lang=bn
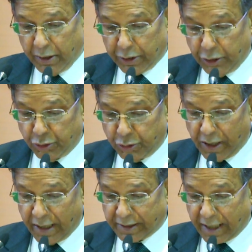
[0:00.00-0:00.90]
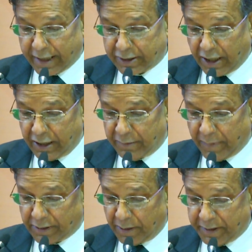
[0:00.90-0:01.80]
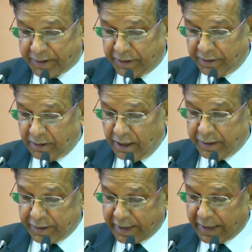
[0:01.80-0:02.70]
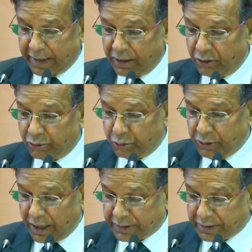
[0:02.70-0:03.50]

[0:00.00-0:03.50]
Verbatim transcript: কিন্তু দুই সালের মাঝামাঝি থেকে দুই